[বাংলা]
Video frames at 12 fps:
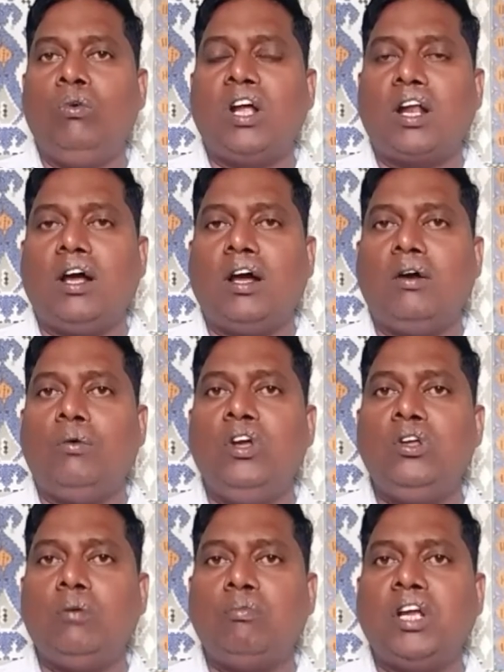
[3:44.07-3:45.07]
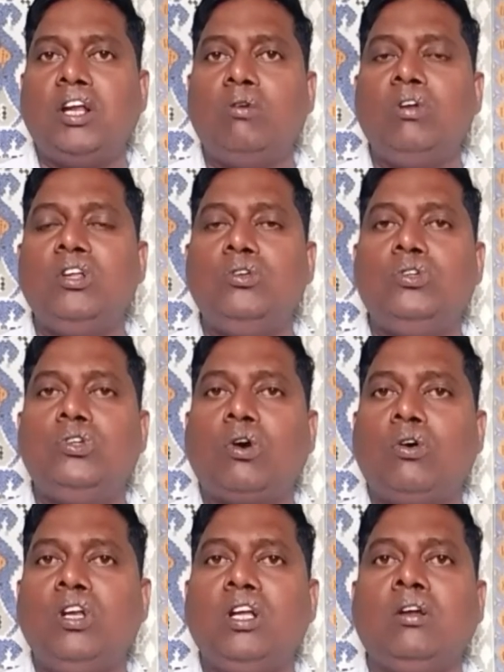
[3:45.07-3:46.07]
ওনারা ওই সব চ্যানেলগুলি
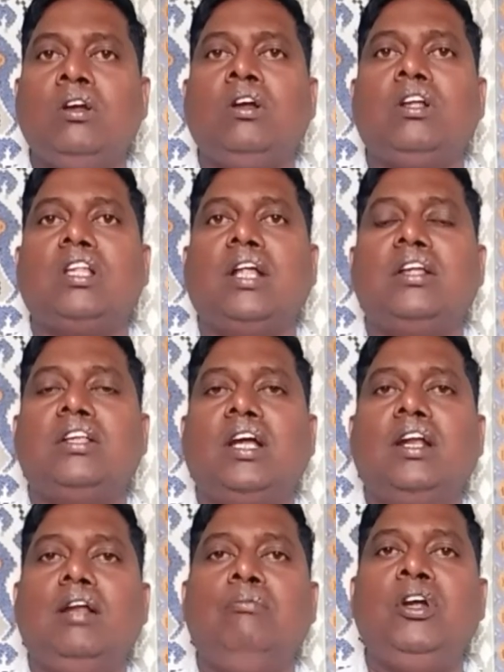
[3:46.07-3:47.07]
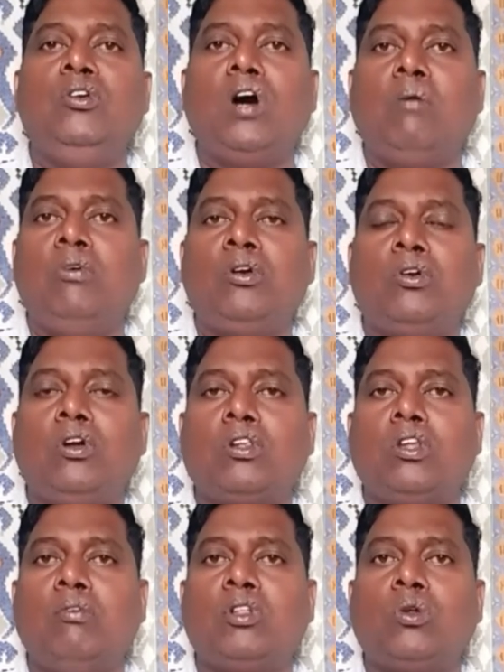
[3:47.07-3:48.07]
যখনই তাদের চ্যানেলে ভিডিও আপলোড
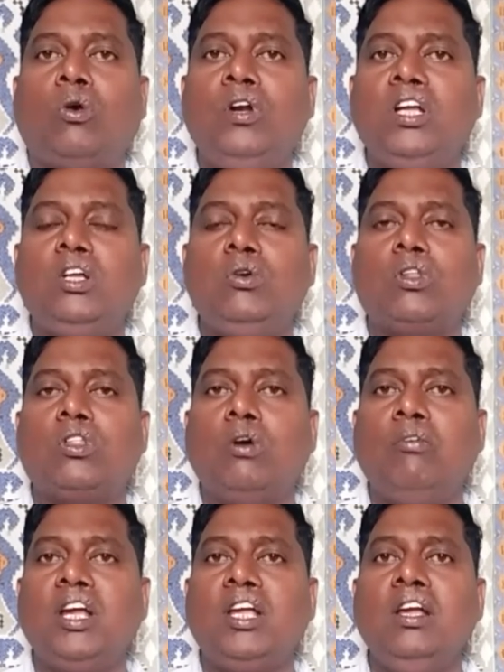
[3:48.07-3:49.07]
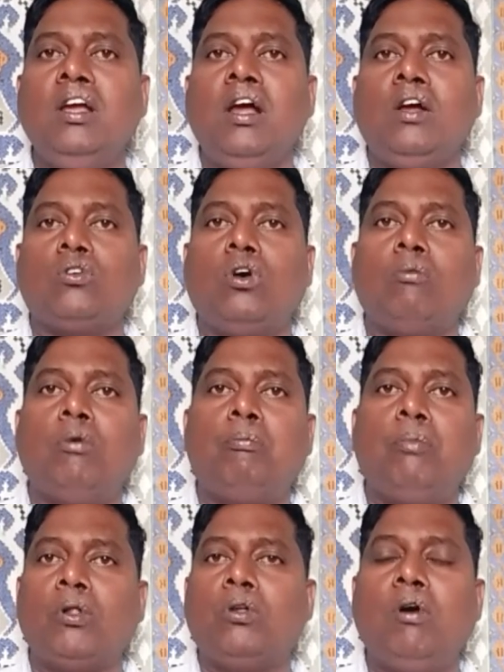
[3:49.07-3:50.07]
করতে হবে তখনই কি করতে হবে কি
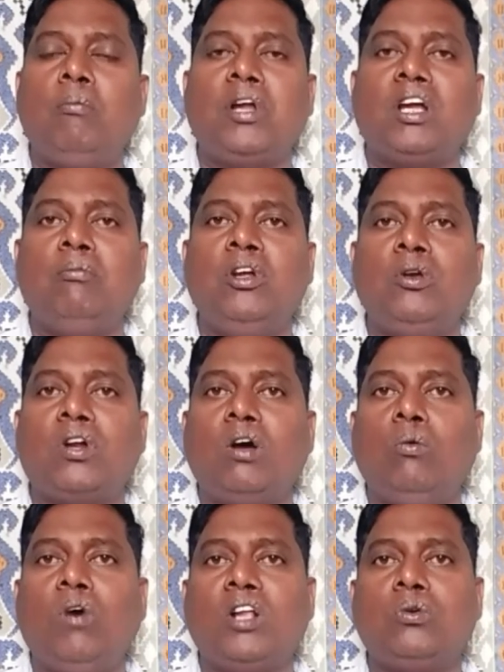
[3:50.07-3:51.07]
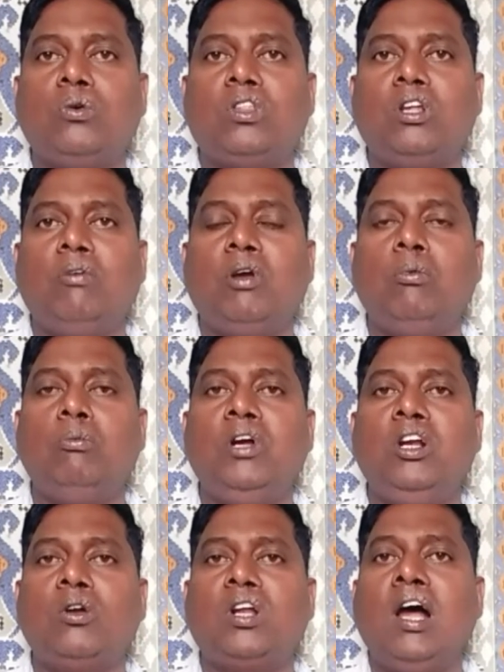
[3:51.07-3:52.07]
সর্বপ্রথম আপনাকে ভিডিওটা ওয়াচ করতে হবে এবং
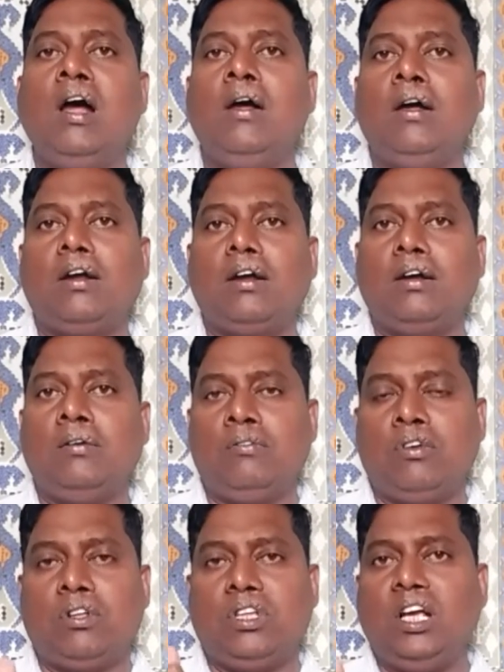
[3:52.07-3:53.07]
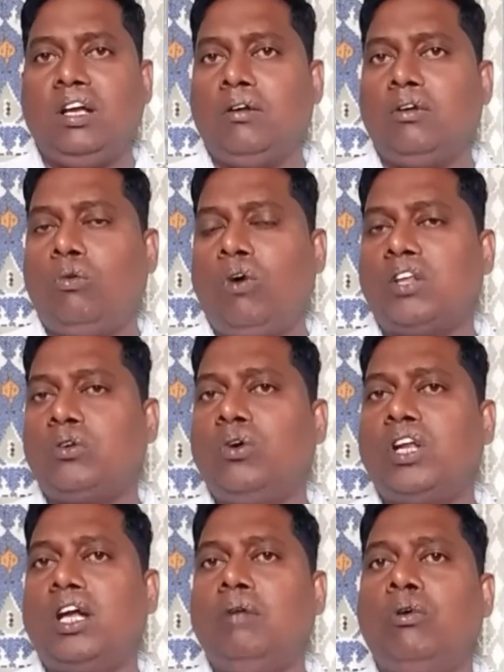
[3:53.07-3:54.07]
ভিডিওটা ওয়াচ
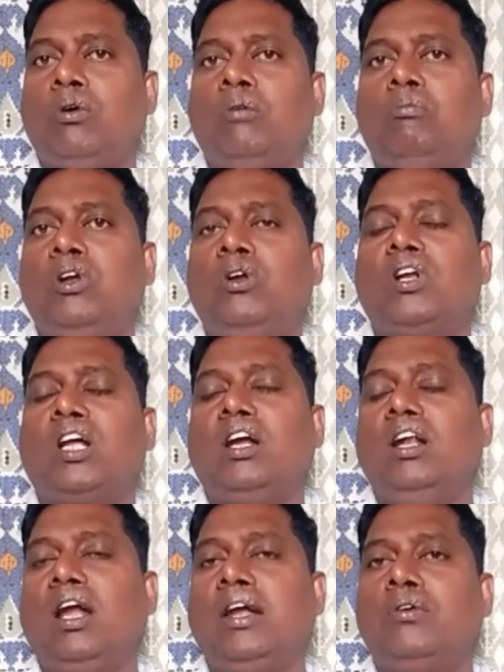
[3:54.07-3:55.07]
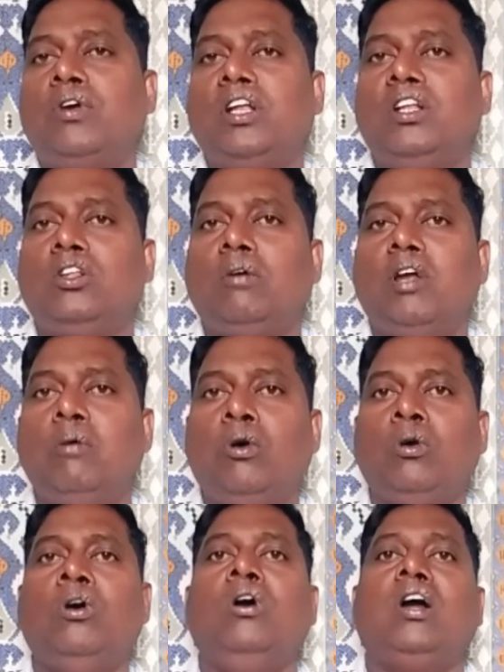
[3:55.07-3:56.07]
করে এবং ভিডিওটাকে লাইক করে দিতে হবে
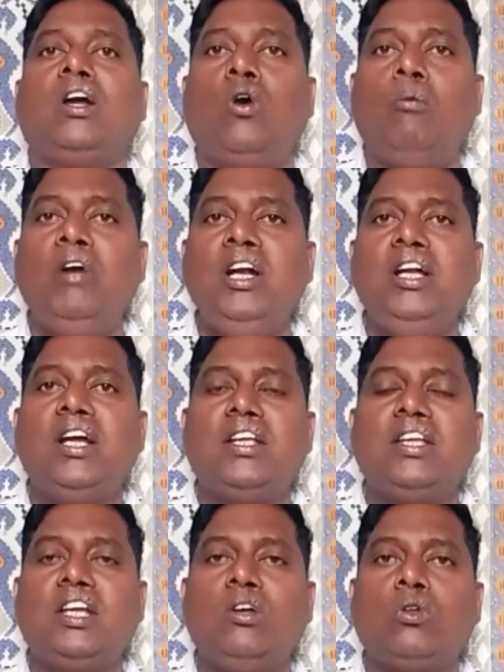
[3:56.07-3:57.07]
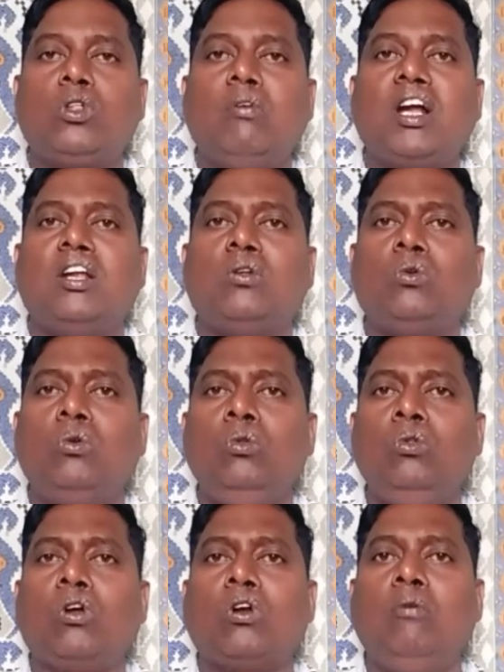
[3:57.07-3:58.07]
এবং কমেন্টে এসে কী করতে হবে একটা
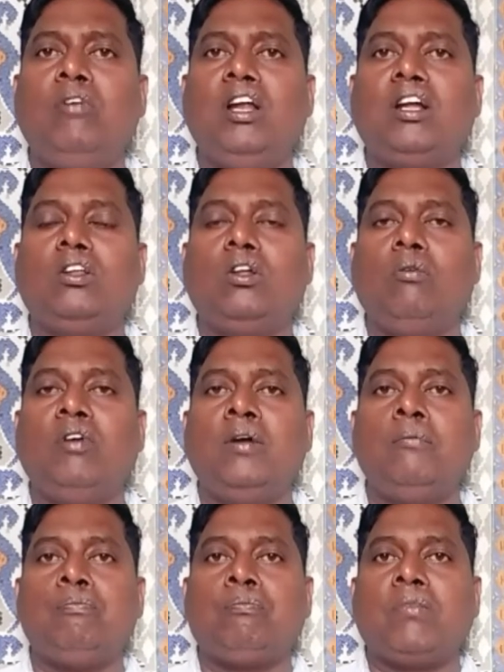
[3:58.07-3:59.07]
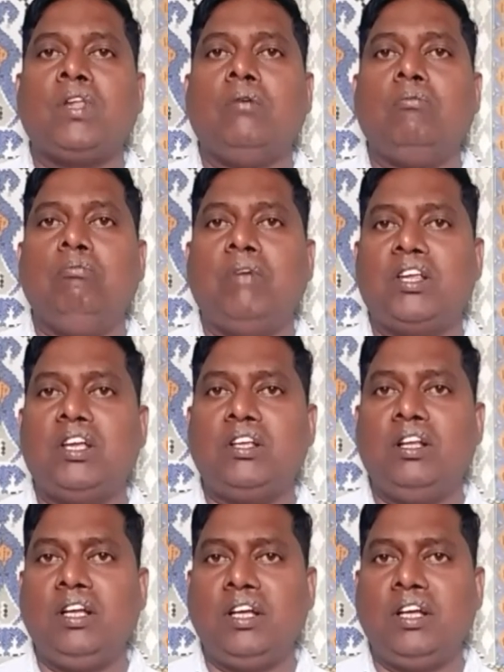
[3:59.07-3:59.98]
সুন্দর কমেন্ট লিখতে হবে মেসেজ